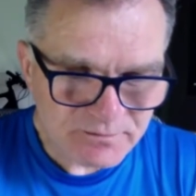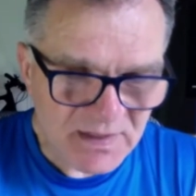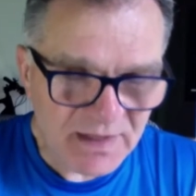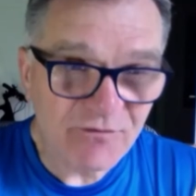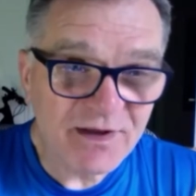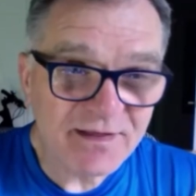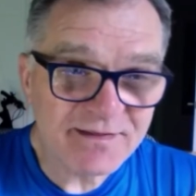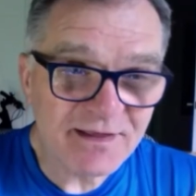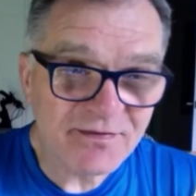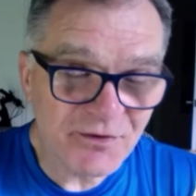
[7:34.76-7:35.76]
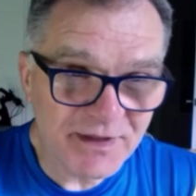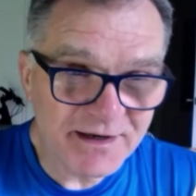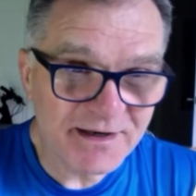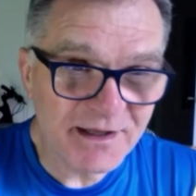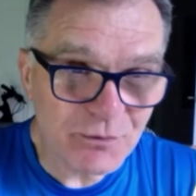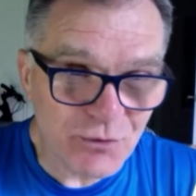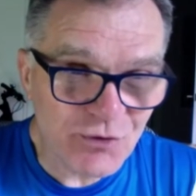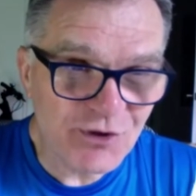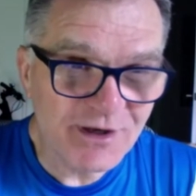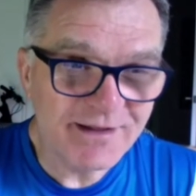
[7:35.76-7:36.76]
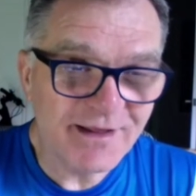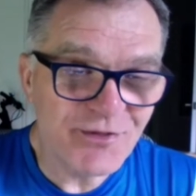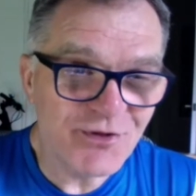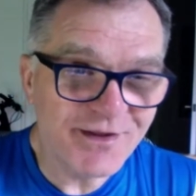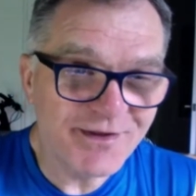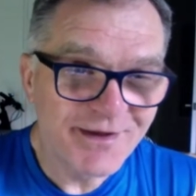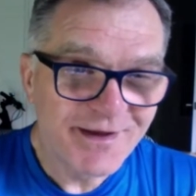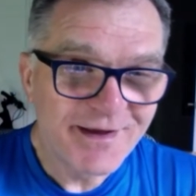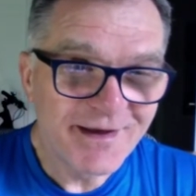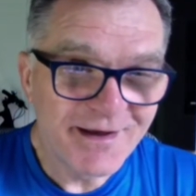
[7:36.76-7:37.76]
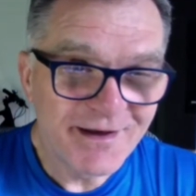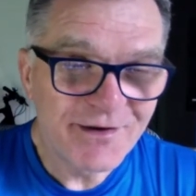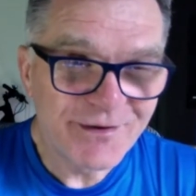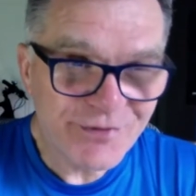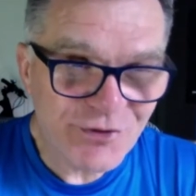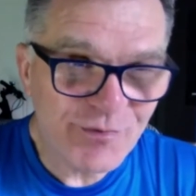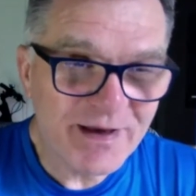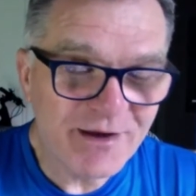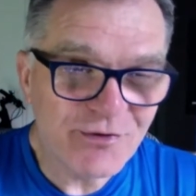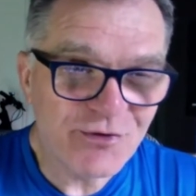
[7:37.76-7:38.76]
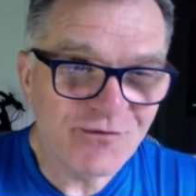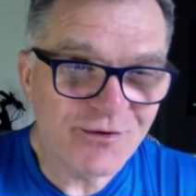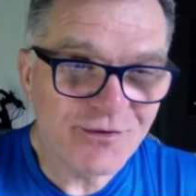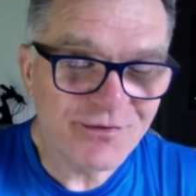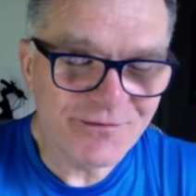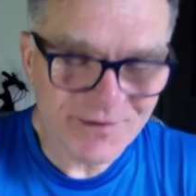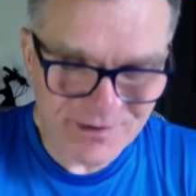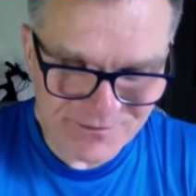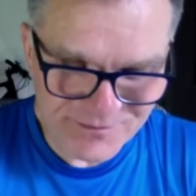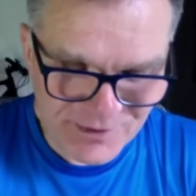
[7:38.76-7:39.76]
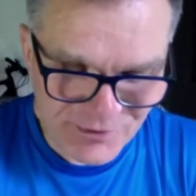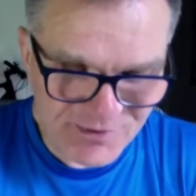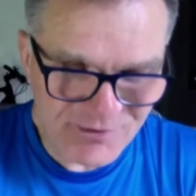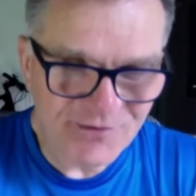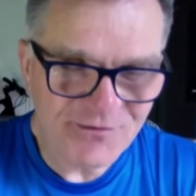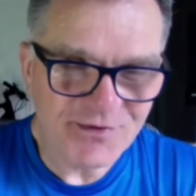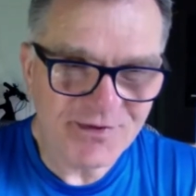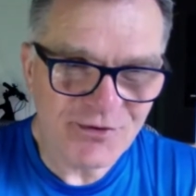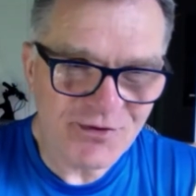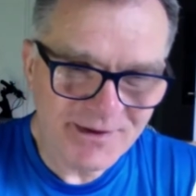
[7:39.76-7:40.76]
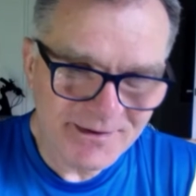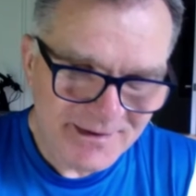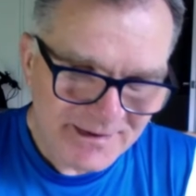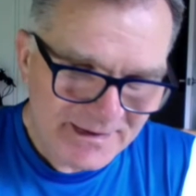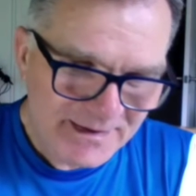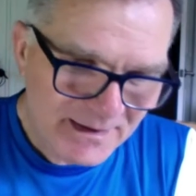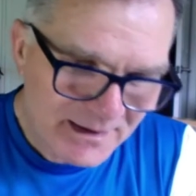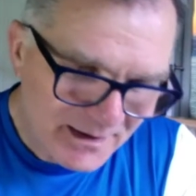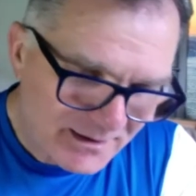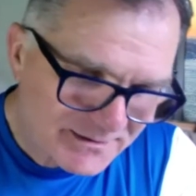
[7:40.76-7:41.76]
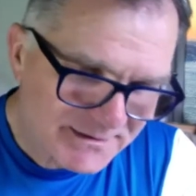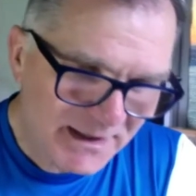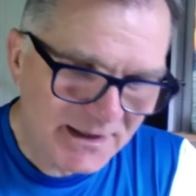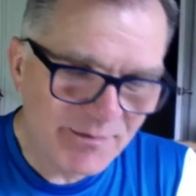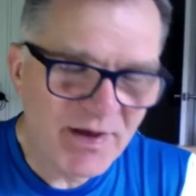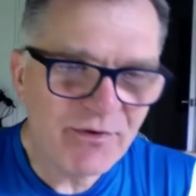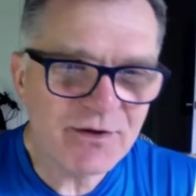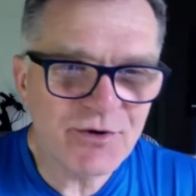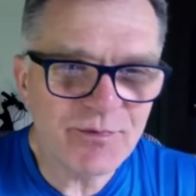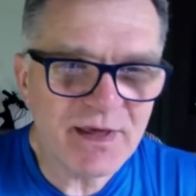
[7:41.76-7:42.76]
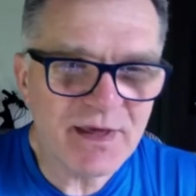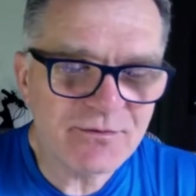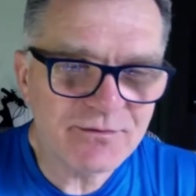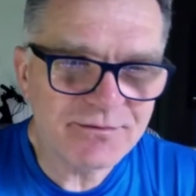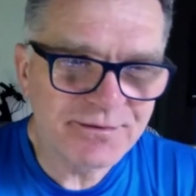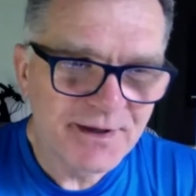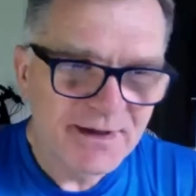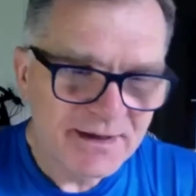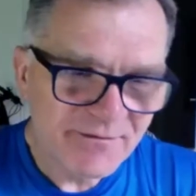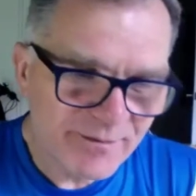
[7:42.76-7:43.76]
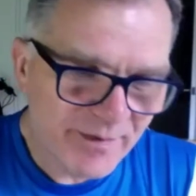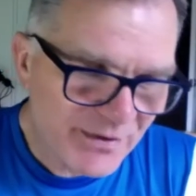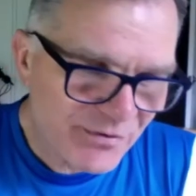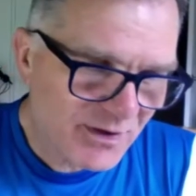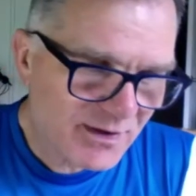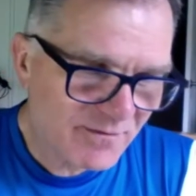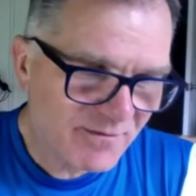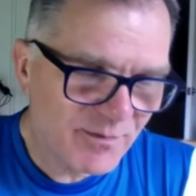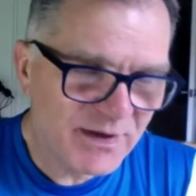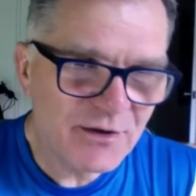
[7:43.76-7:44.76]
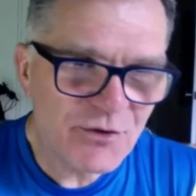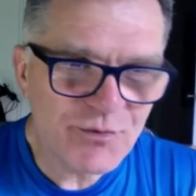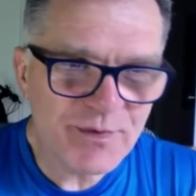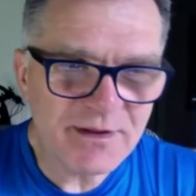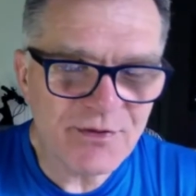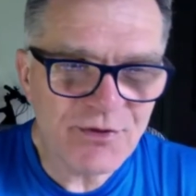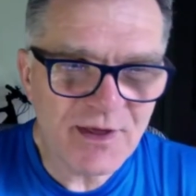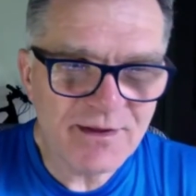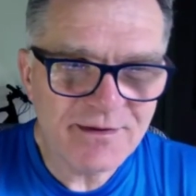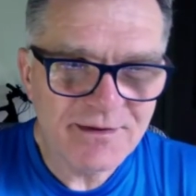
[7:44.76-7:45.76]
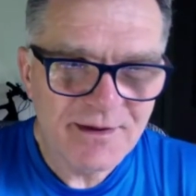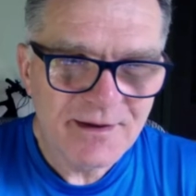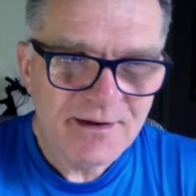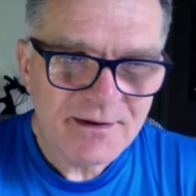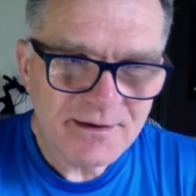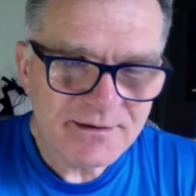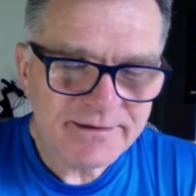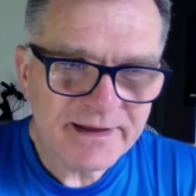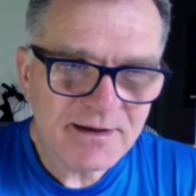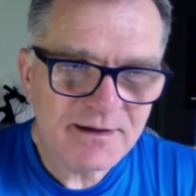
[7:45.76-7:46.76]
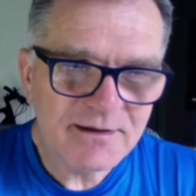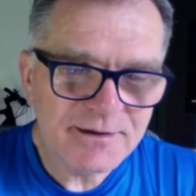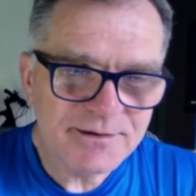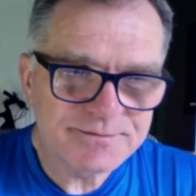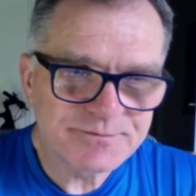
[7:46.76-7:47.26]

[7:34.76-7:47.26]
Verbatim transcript: rowery stacjonarne i uczcili ten dzień, trzymając się w, w, w tężyźnie fizycznej. Z takich małych drobiazgów, w momencie, gdy wybieraliśmy ten dzień, E, tak e,